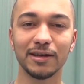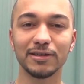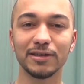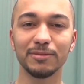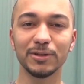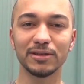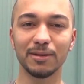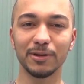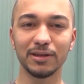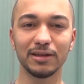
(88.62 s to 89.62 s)
geçtiğimiz
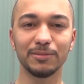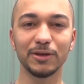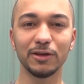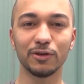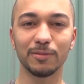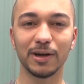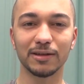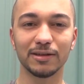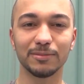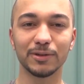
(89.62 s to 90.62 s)
zaman dilimine göre
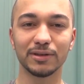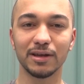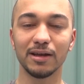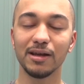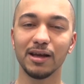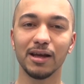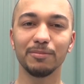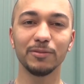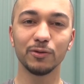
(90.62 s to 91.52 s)
baktığımızda hem